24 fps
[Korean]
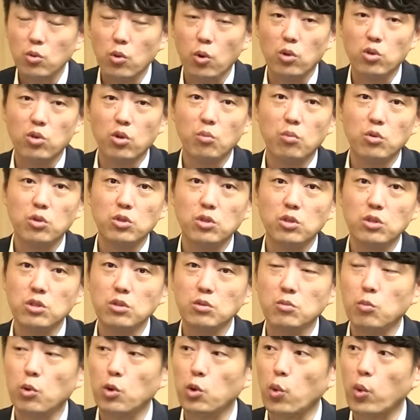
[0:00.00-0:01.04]
또 어떤
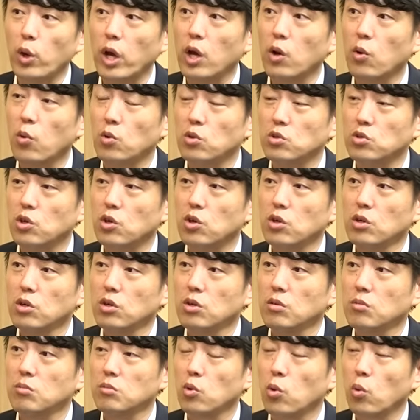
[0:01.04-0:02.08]
분은 뭐 용액 공정
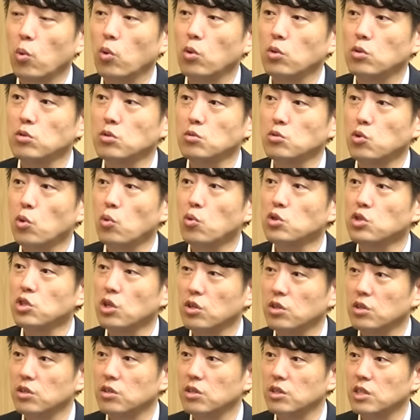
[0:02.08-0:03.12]
또 혹은
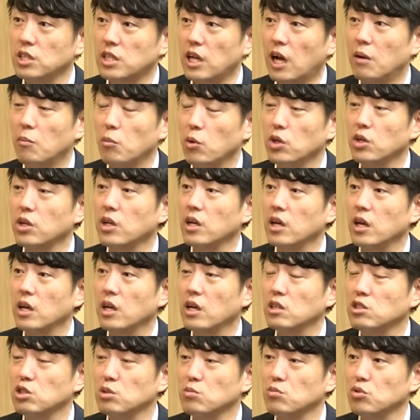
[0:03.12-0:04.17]
솔루션이다 뭐 이렇게
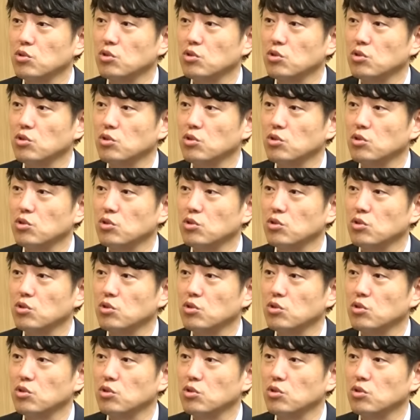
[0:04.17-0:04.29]
얘기하시는